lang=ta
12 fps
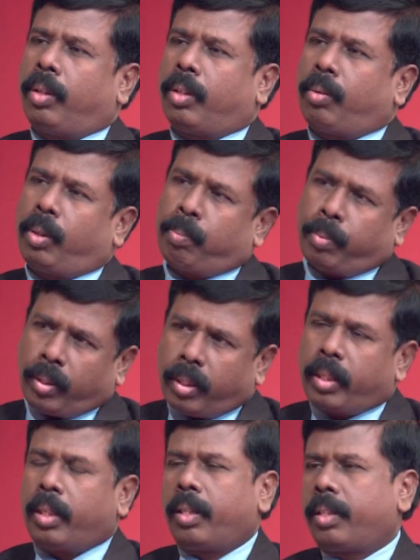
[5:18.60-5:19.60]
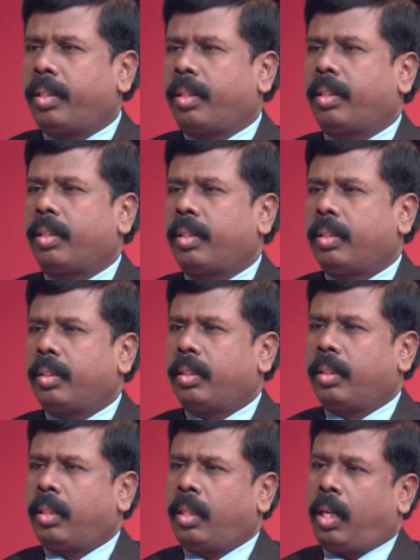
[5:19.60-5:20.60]
தங்களுடைய பிள்ளைகளுக்கு
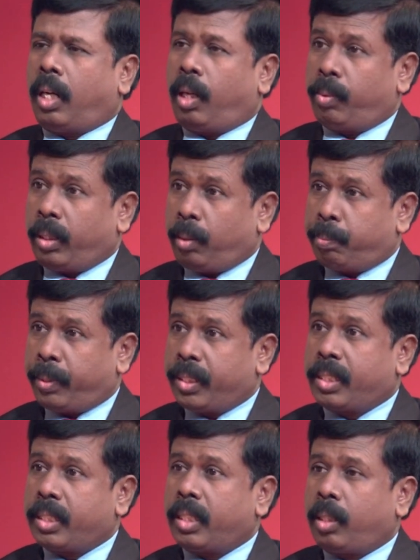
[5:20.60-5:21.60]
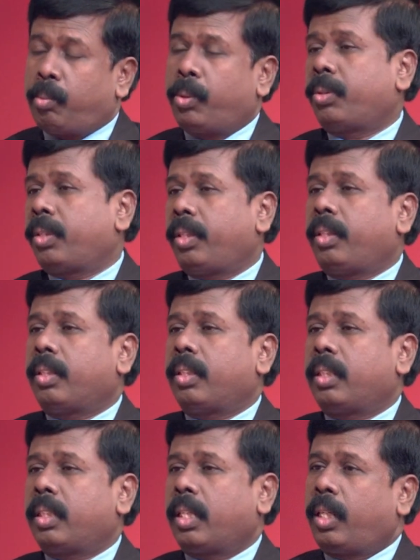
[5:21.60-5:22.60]
அவர்கள் பெற்ற அனுபவத்தை
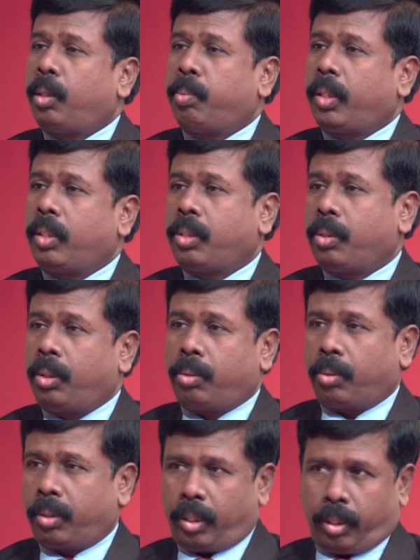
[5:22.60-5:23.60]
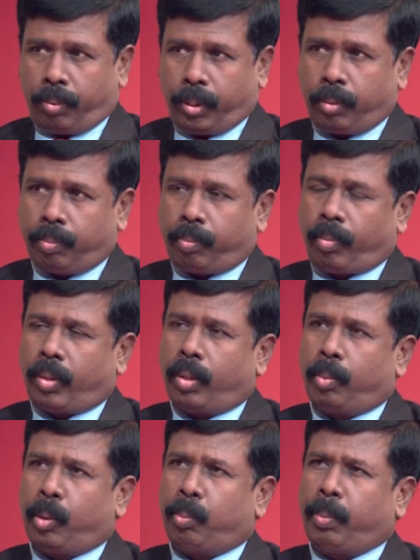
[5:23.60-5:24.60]
கண்டிப்பாக சொல்லிக் கொடுத்துருக்க வேண்டும்
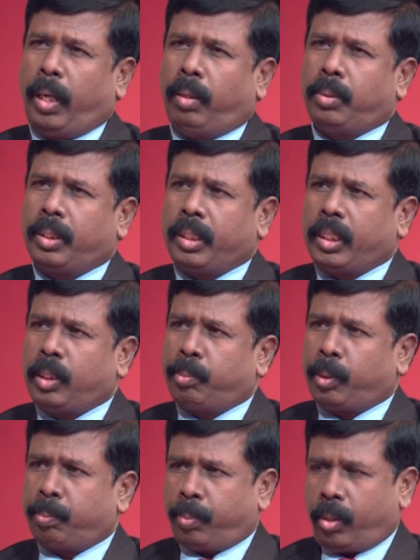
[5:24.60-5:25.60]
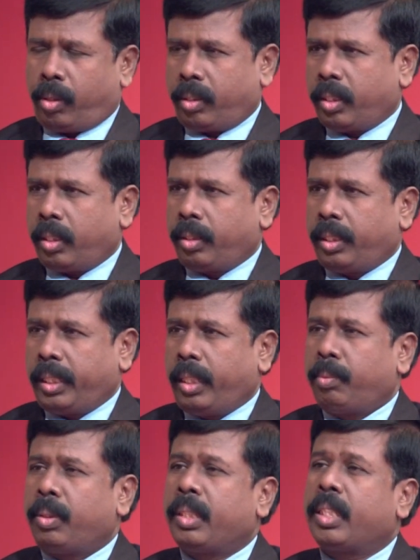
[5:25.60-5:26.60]
இப்போ பாவம் செய்த பிற்பாடு அதாவது
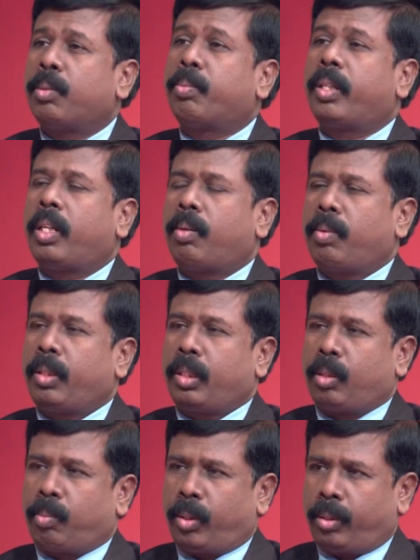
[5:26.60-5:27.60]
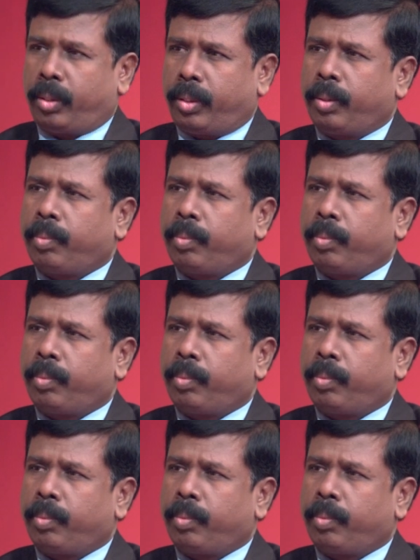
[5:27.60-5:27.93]
தேவனுக்கு கீழ்ப்படியாமல் இருக்கும் பொழுது